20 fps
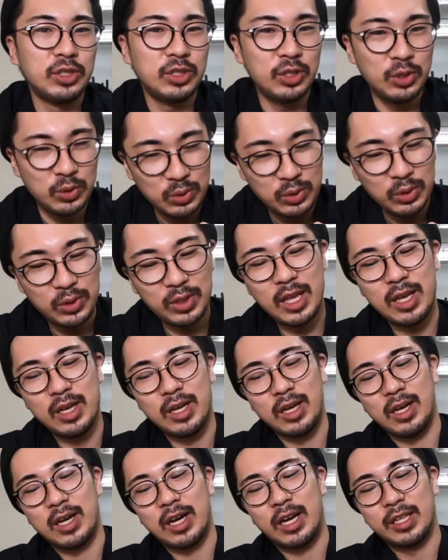9
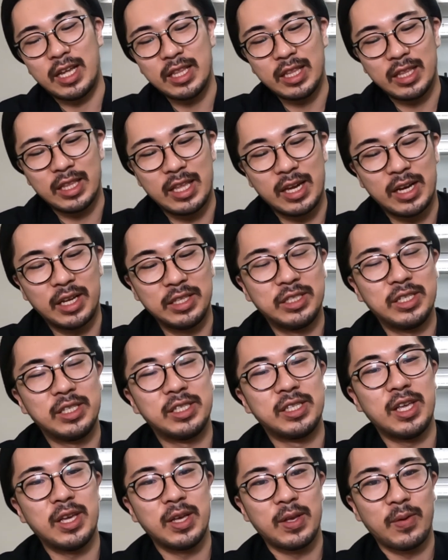点かなって感じで
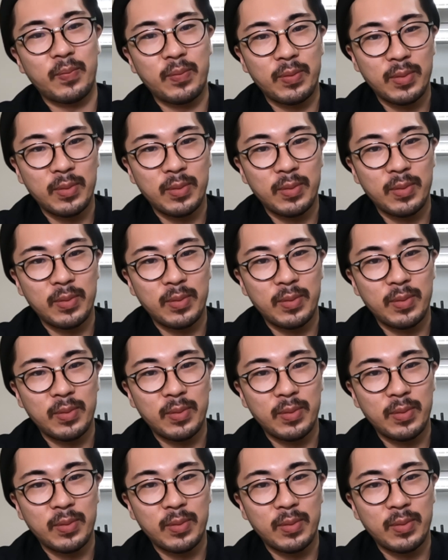すね